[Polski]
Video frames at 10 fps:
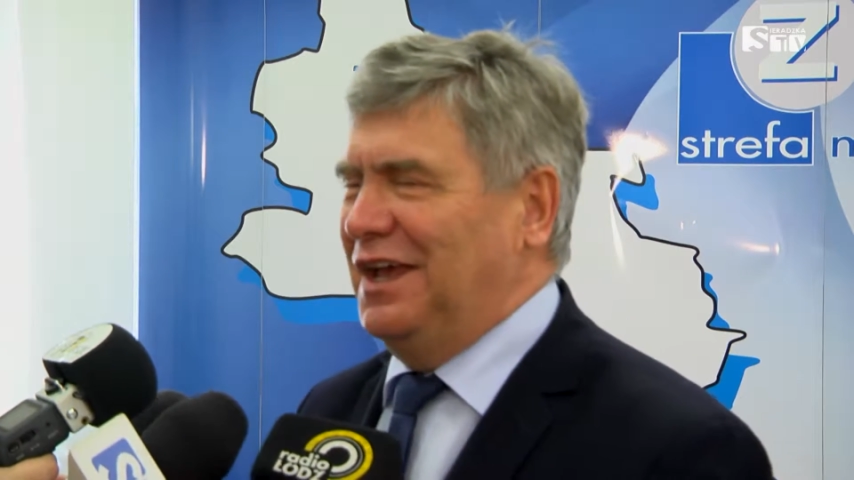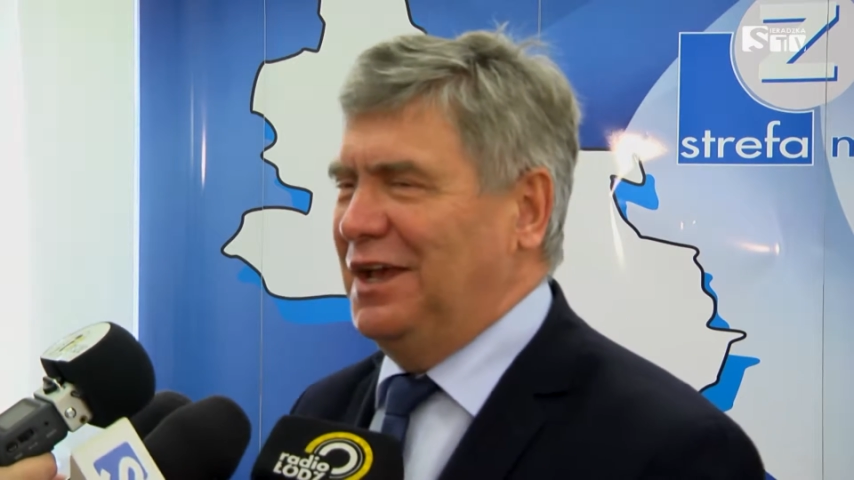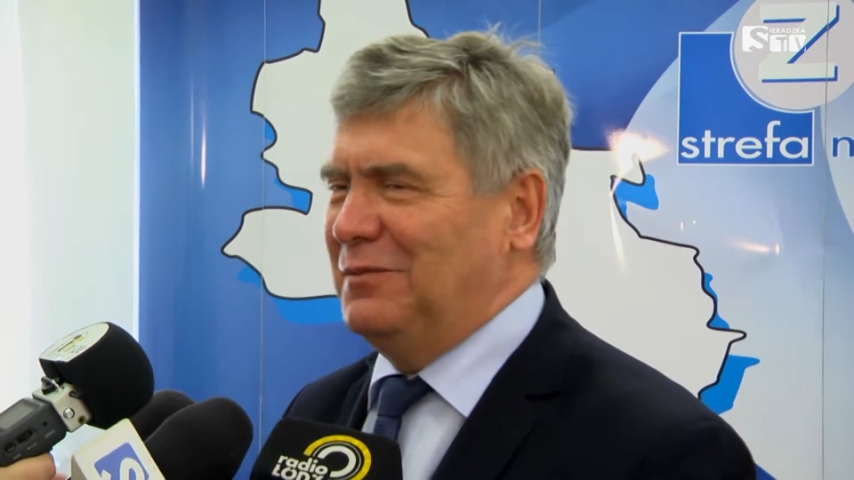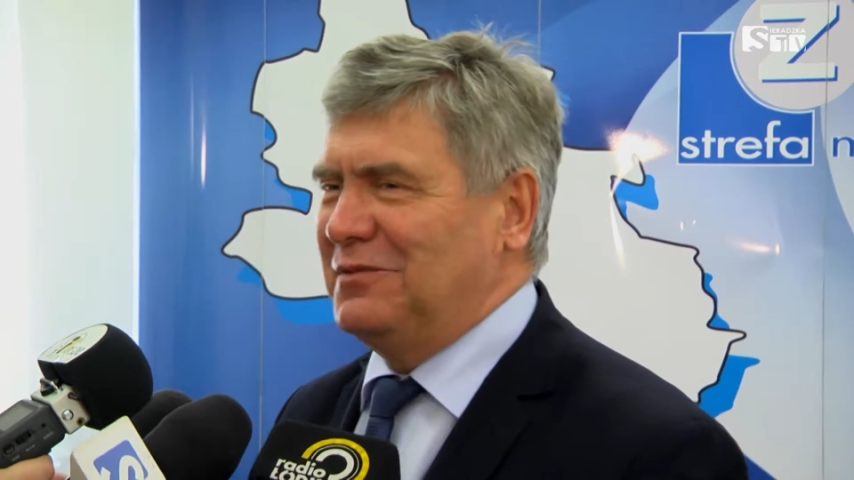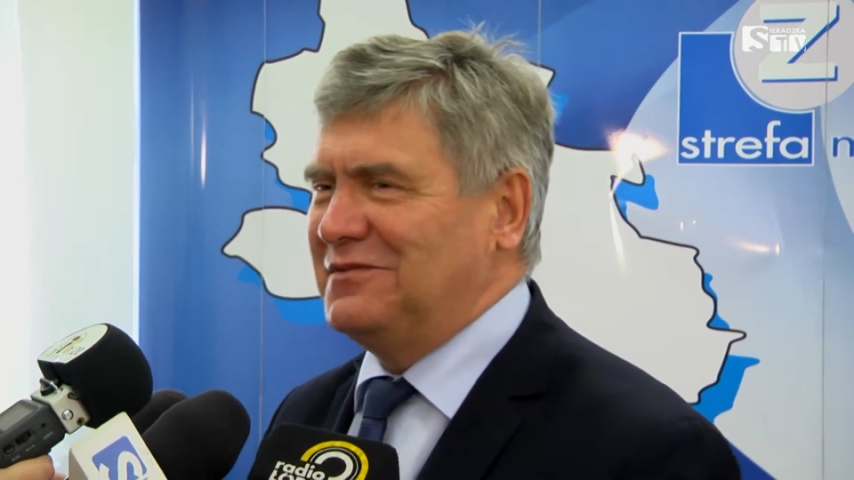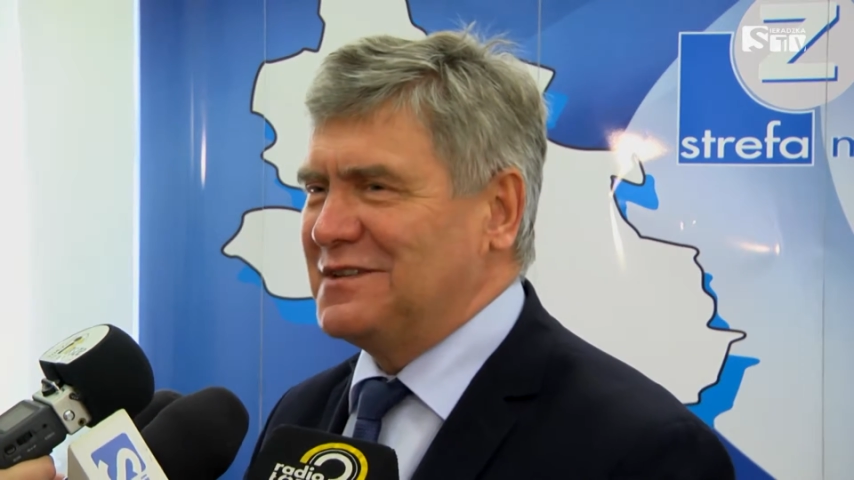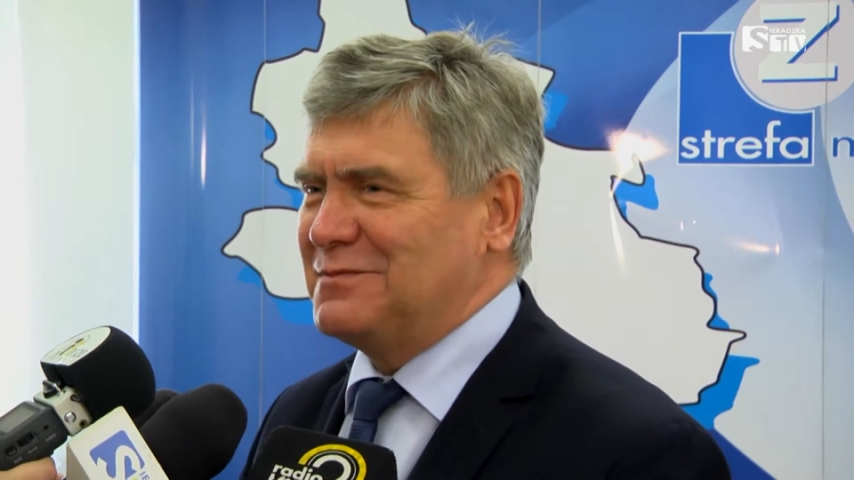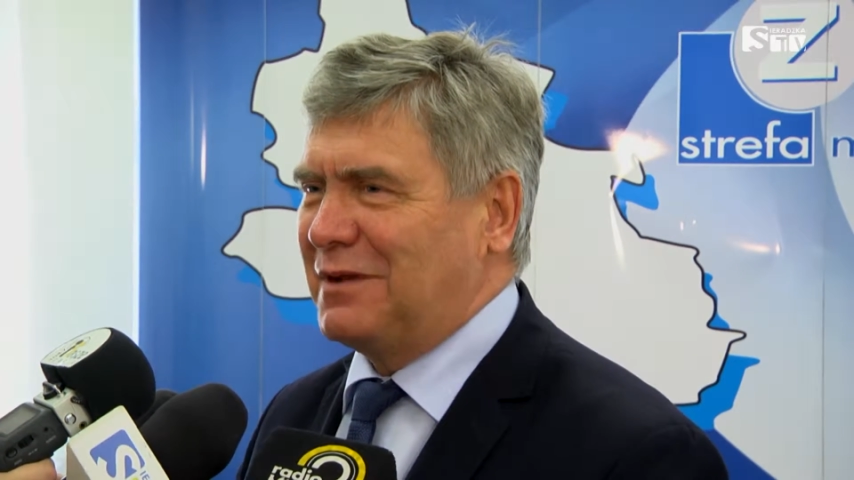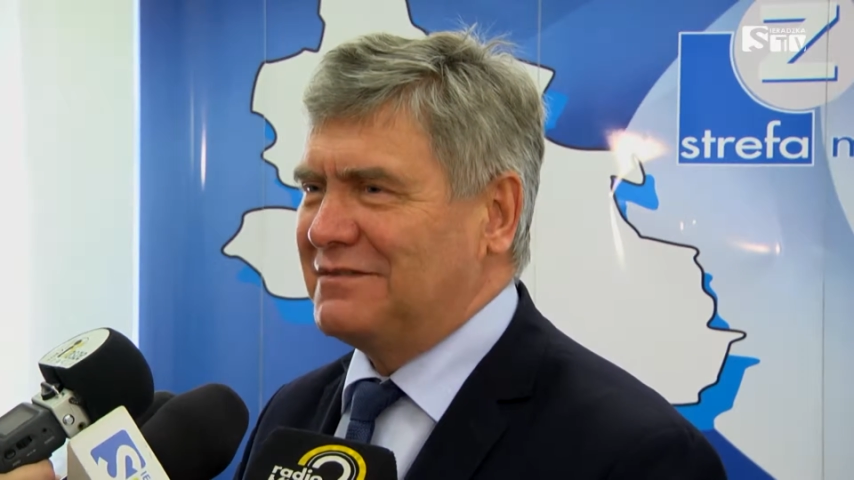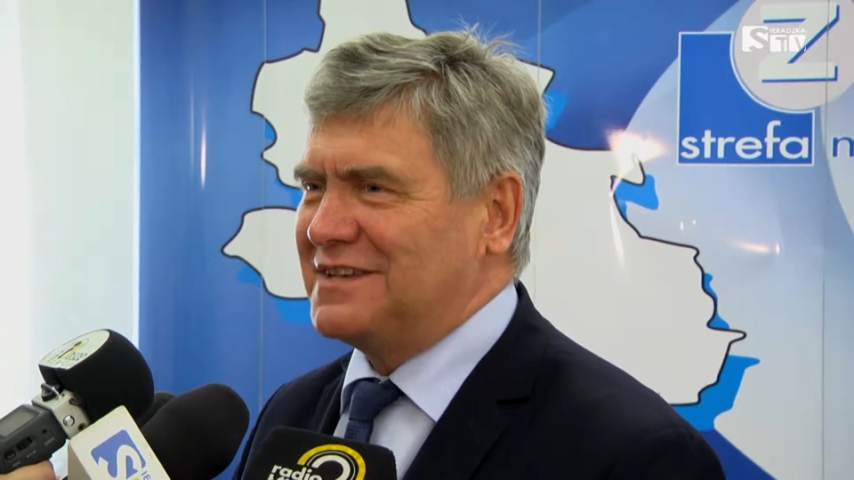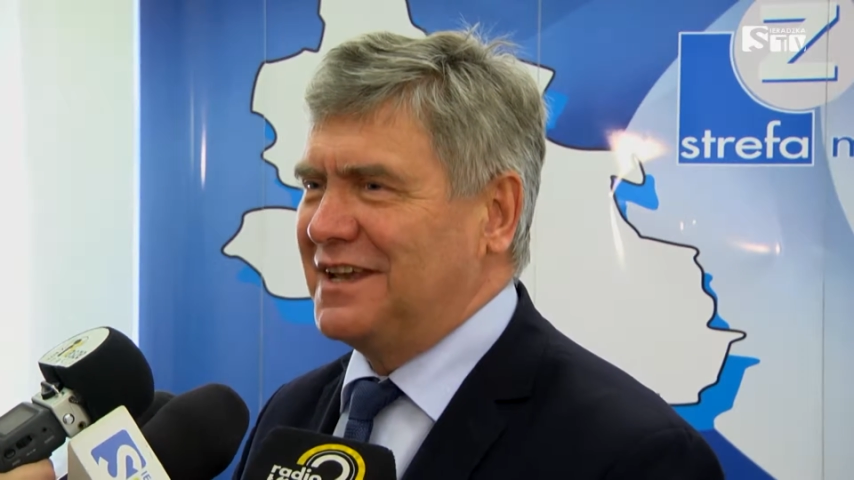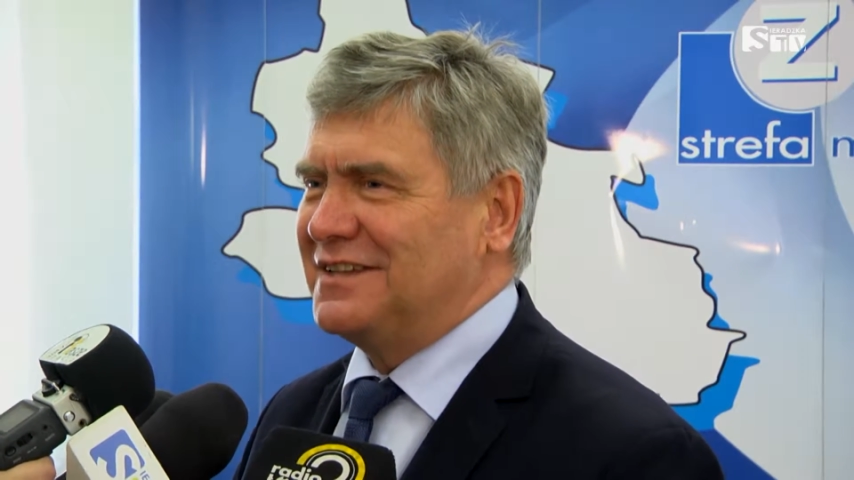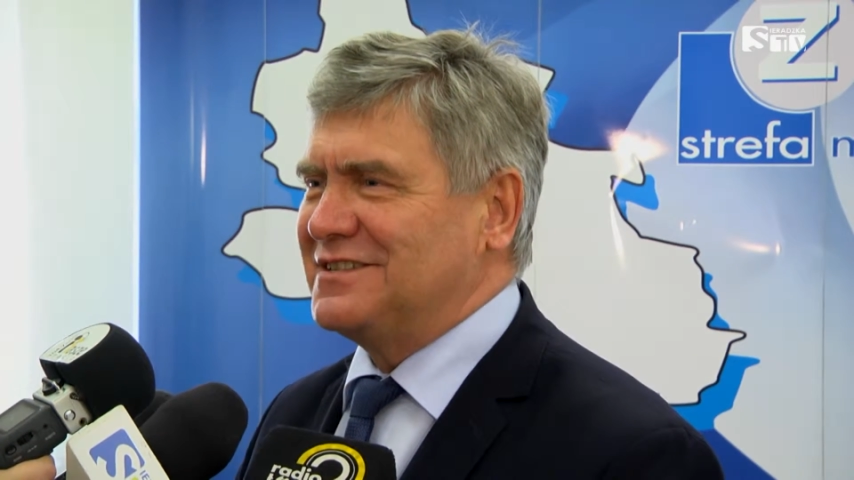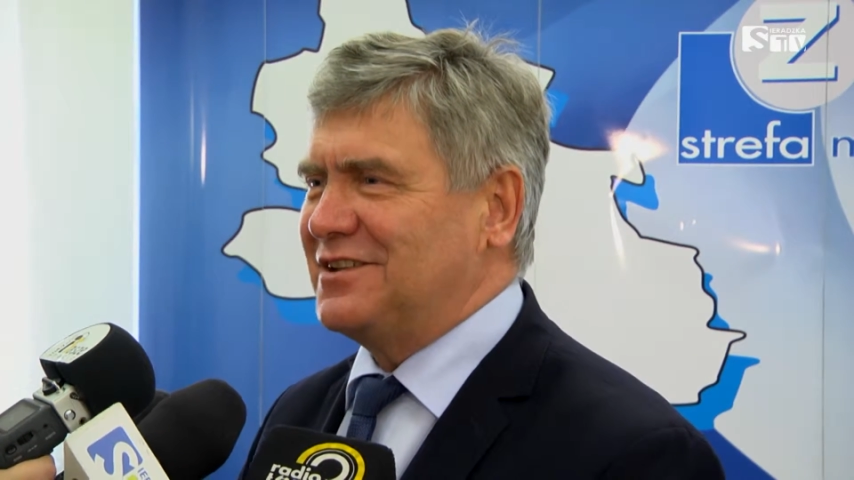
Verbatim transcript: e, pewnie sprawdza